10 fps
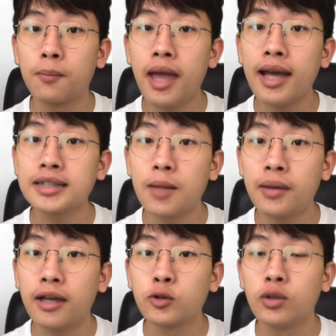งแพร่กระจายไป
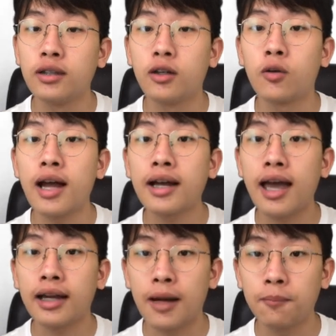ยังส่วนอื่นๆของร่างกา
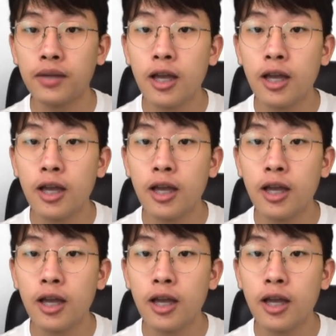ยครับ